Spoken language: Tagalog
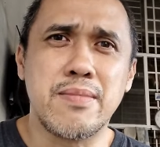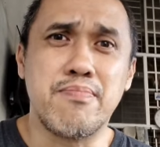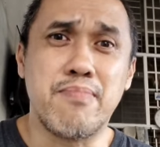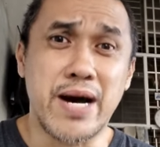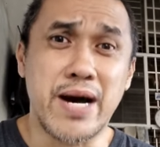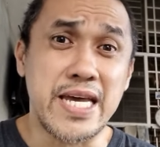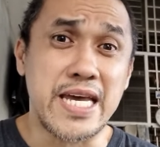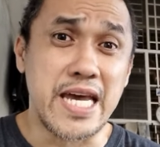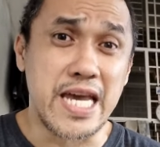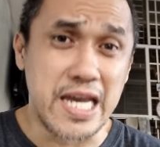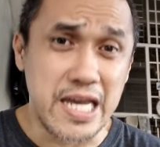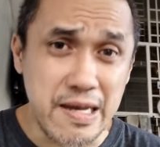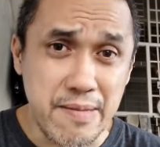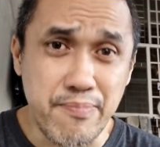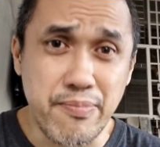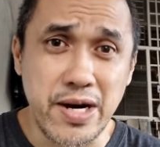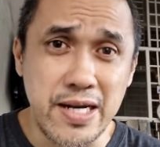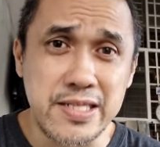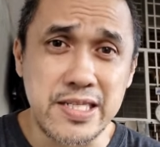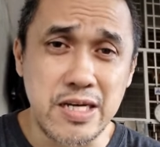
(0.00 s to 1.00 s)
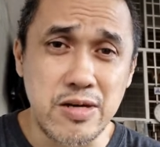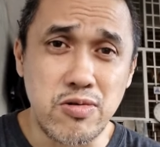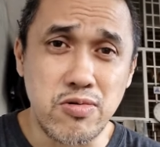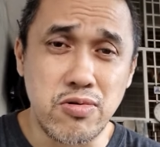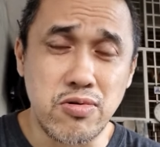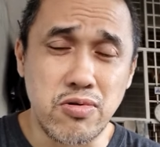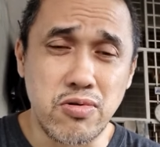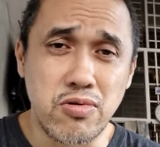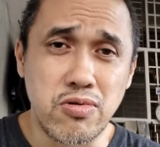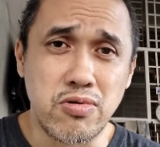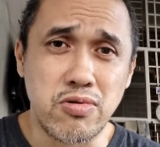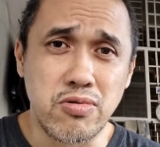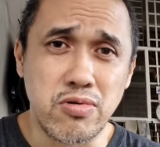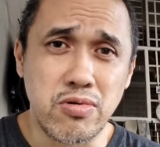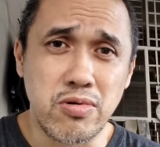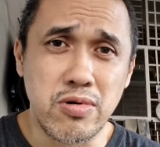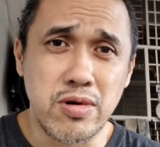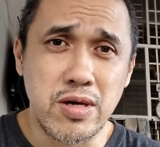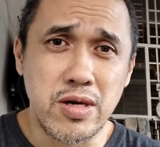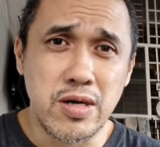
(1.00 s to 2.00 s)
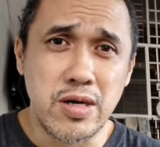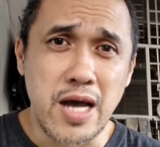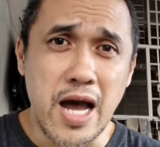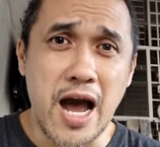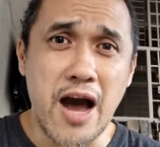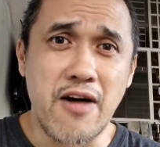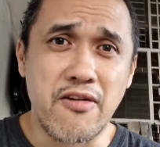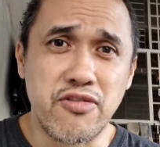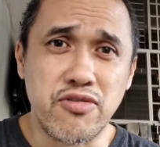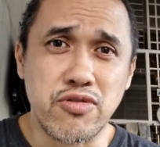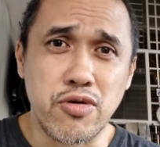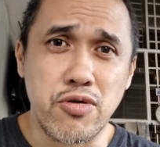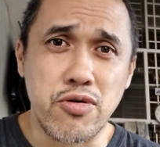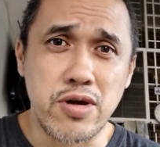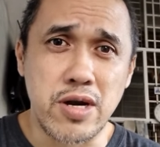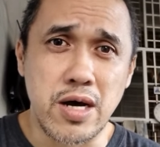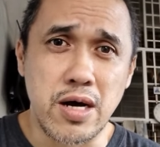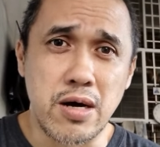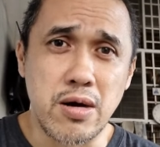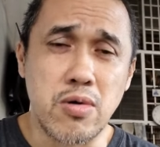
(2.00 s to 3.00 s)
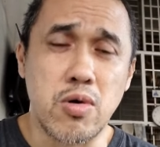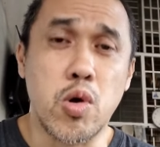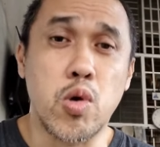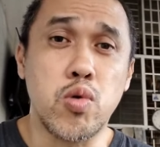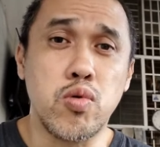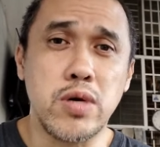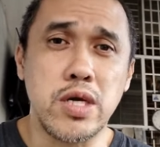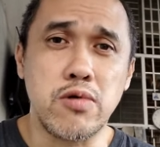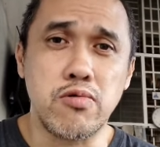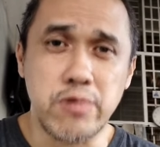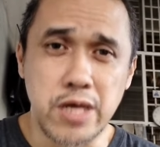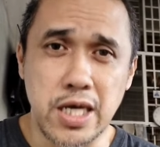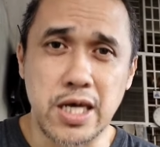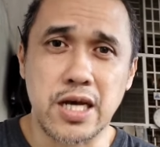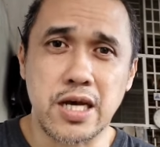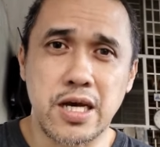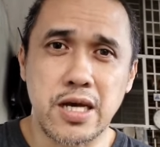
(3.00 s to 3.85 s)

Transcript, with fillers: by April siguro after ng Holy Week